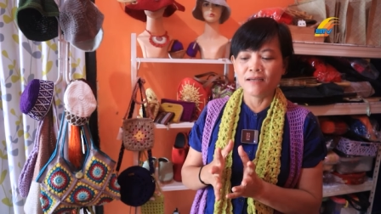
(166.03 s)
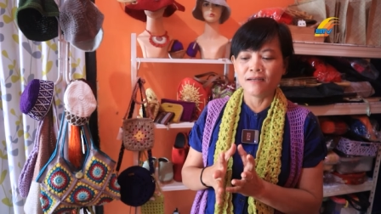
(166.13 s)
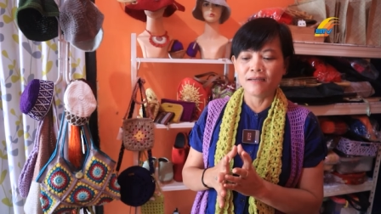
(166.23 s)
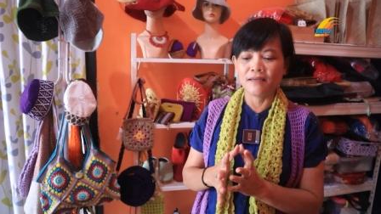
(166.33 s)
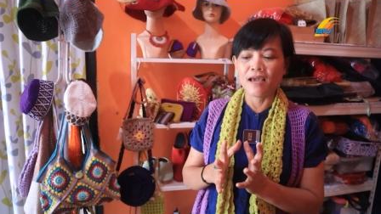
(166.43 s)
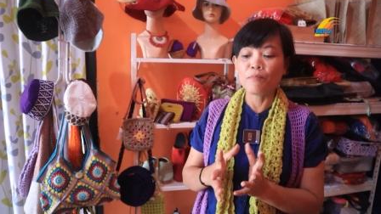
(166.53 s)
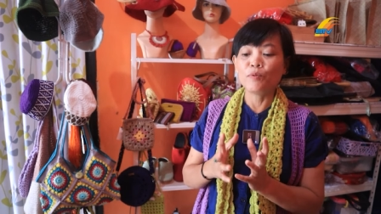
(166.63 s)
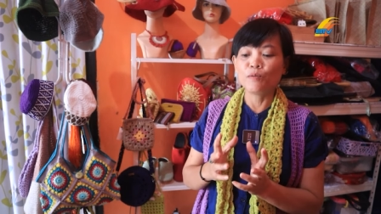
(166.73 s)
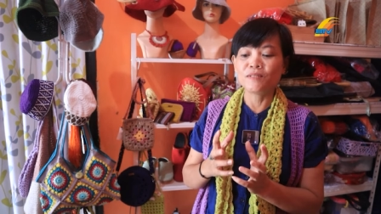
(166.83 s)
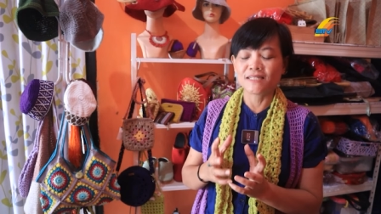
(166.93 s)
uh, yang
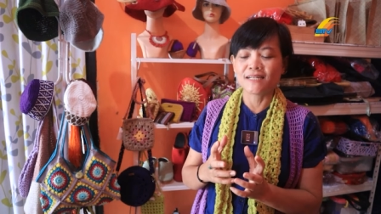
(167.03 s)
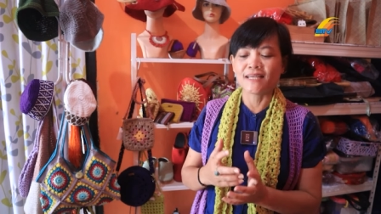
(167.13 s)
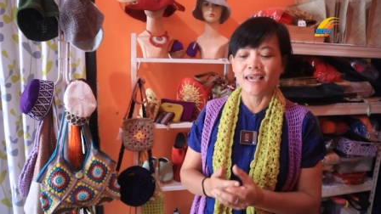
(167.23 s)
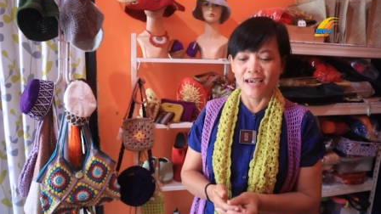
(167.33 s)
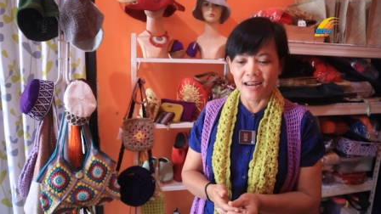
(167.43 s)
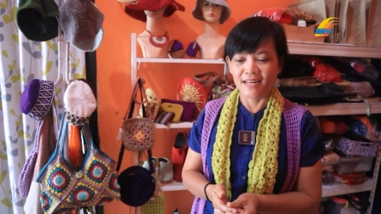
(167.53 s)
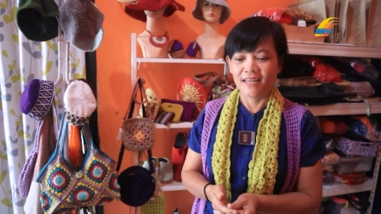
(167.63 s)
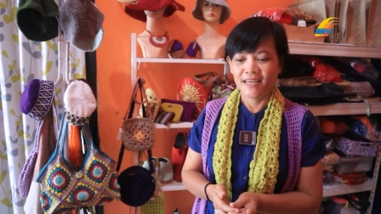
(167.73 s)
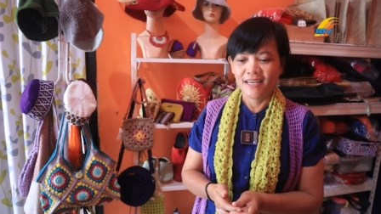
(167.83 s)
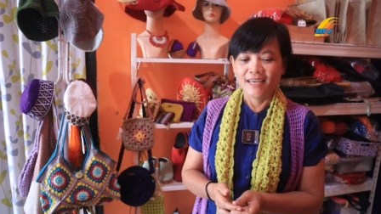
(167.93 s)
belum terselesaikan.
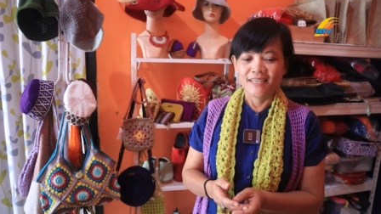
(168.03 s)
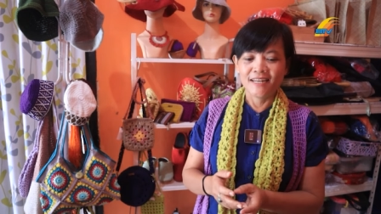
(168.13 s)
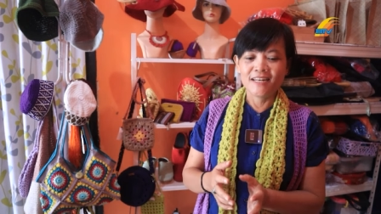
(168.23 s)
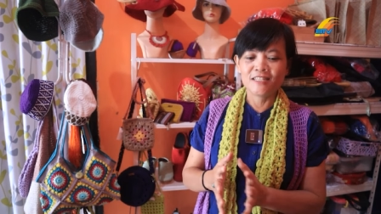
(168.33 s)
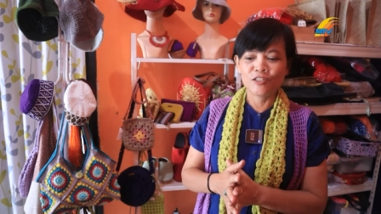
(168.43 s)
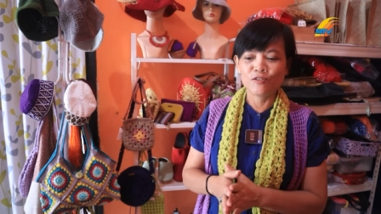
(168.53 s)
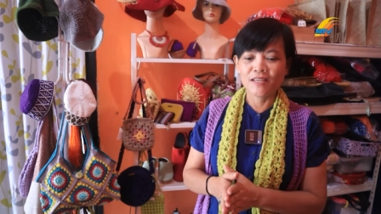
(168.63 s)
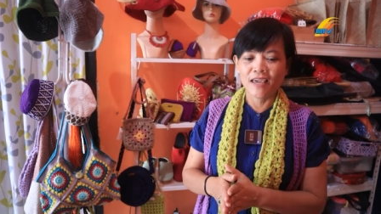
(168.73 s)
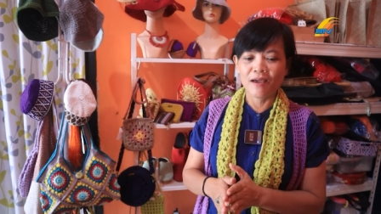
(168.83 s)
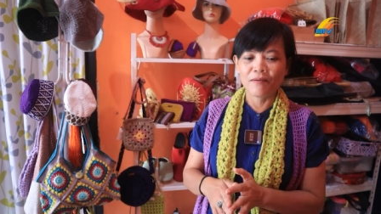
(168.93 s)
Jadi di situ
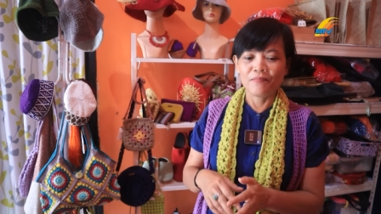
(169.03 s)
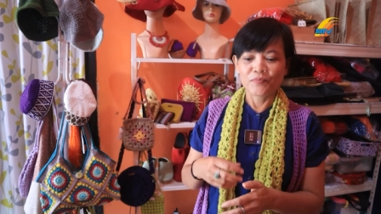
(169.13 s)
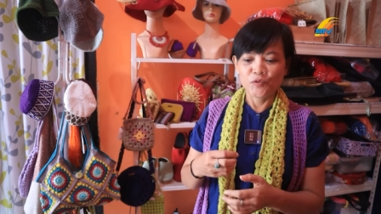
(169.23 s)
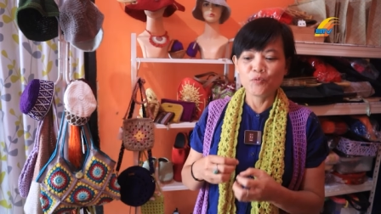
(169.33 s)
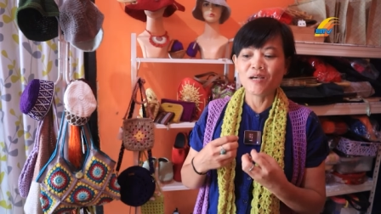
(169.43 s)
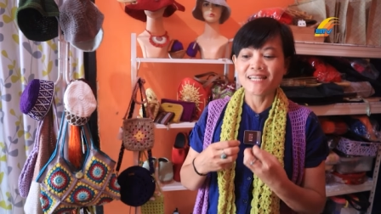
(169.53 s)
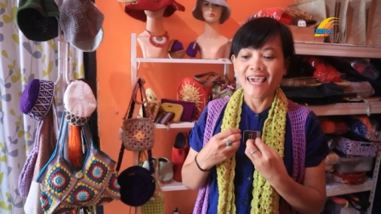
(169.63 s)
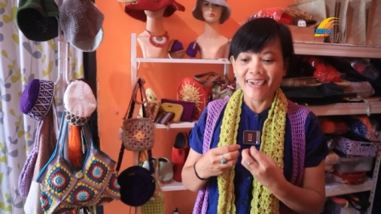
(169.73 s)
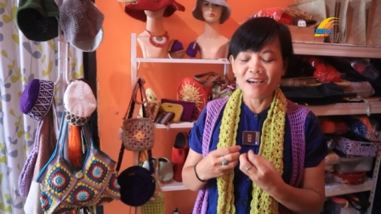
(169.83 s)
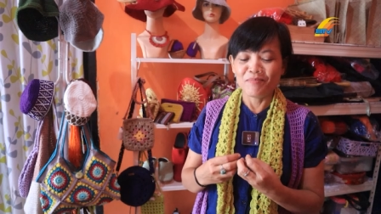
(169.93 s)
saya cuma
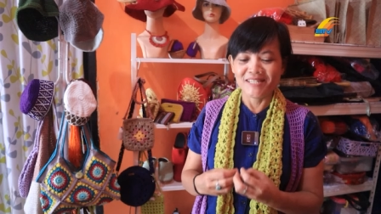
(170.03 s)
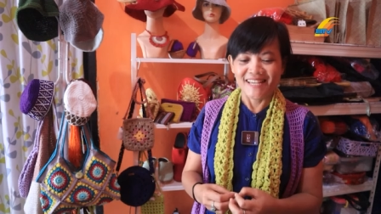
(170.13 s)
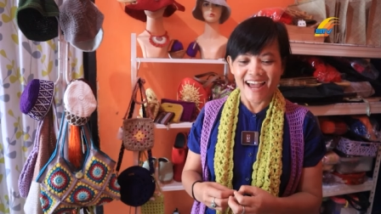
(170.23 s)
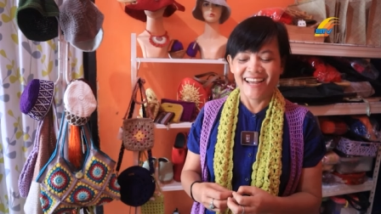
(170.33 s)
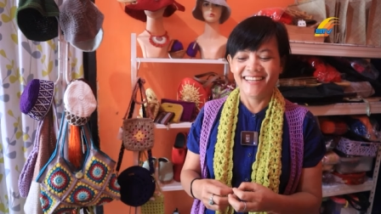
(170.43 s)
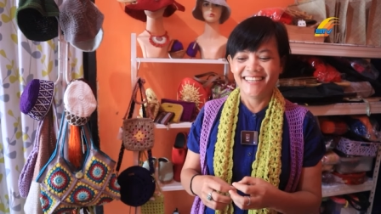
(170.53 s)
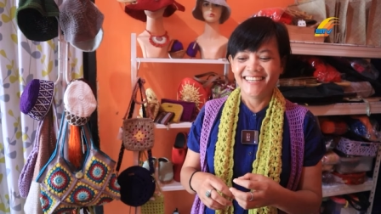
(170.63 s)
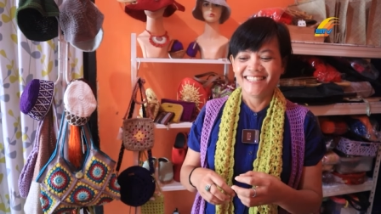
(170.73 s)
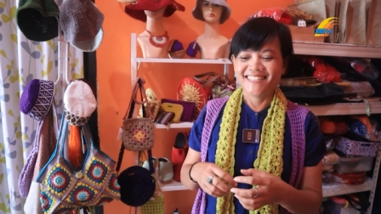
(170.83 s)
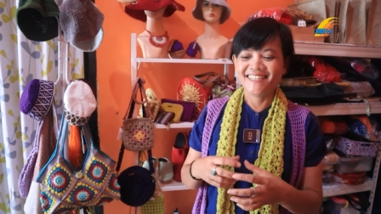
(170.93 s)
saya yang bisa.
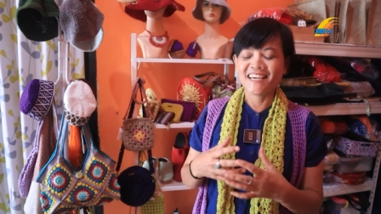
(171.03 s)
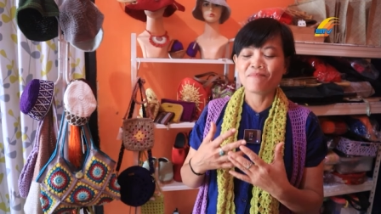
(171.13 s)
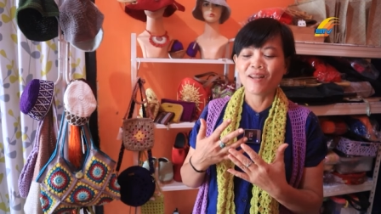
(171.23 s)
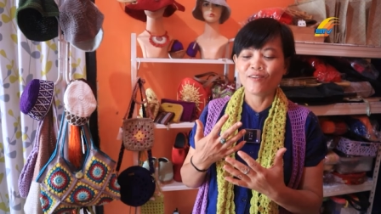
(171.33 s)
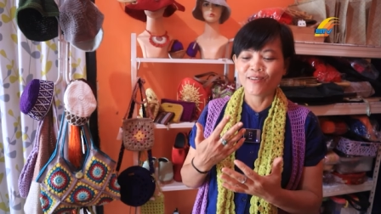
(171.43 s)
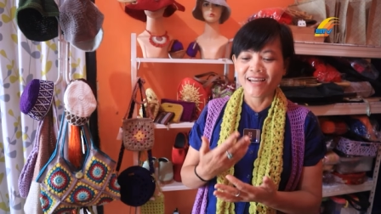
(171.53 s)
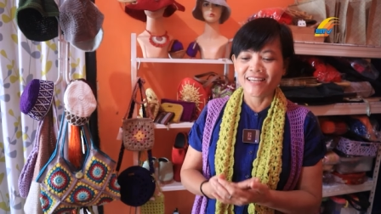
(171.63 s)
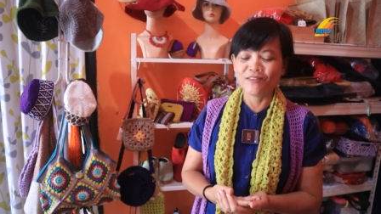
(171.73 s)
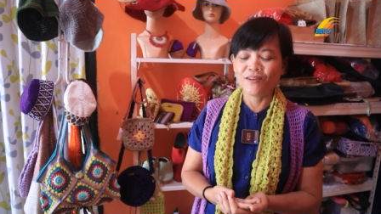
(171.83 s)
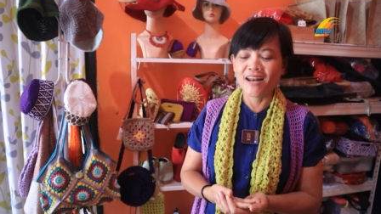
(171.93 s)
Jadi saya
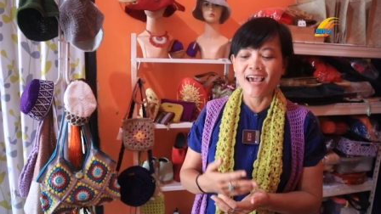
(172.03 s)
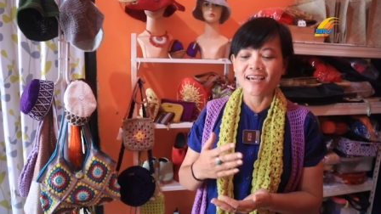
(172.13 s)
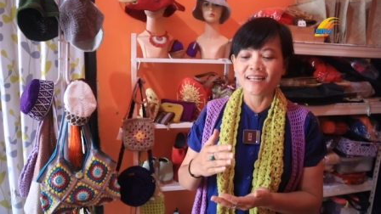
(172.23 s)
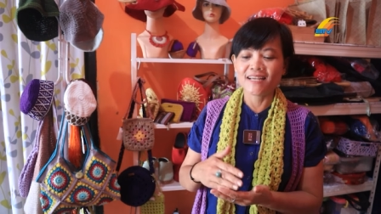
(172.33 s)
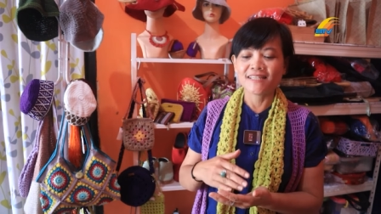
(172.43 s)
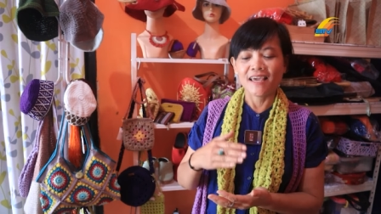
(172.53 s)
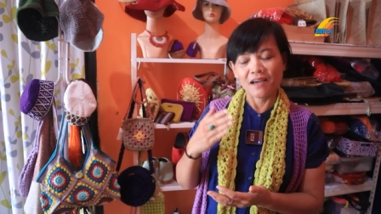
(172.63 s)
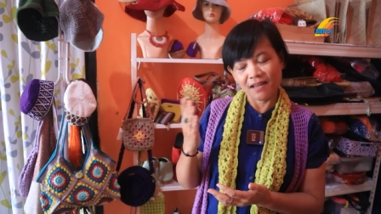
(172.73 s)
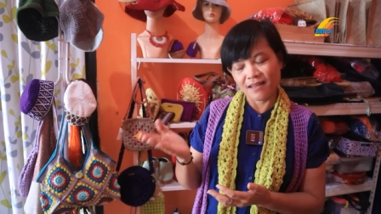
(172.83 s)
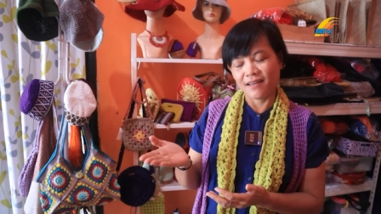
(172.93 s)
melanjutkan itu dan akhirnya
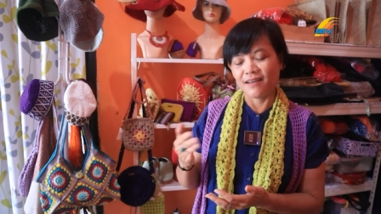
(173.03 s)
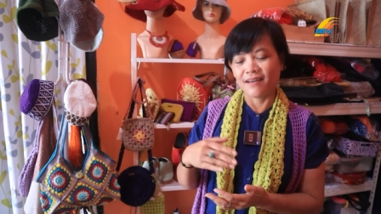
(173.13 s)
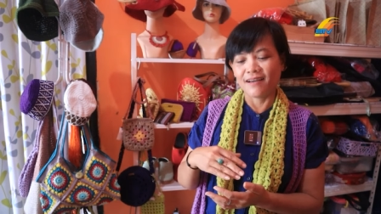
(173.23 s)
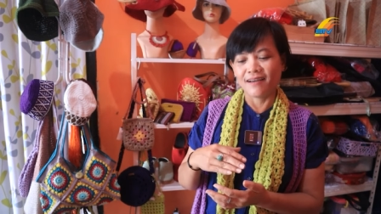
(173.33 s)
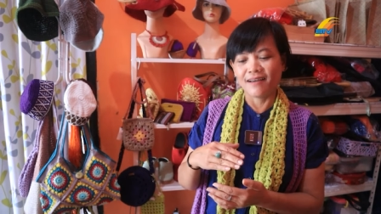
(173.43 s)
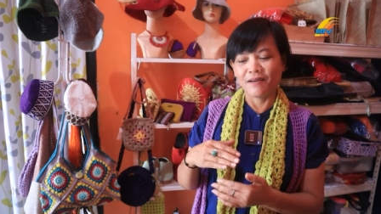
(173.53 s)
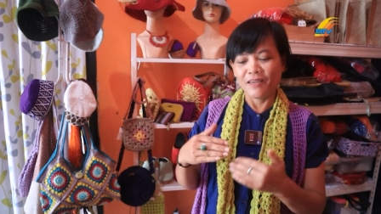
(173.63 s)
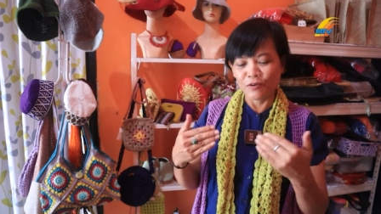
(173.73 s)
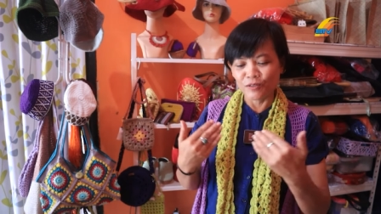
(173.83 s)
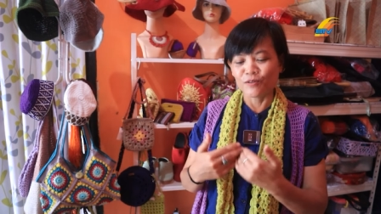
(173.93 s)
saya
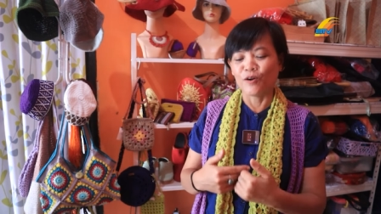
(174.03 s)
ikut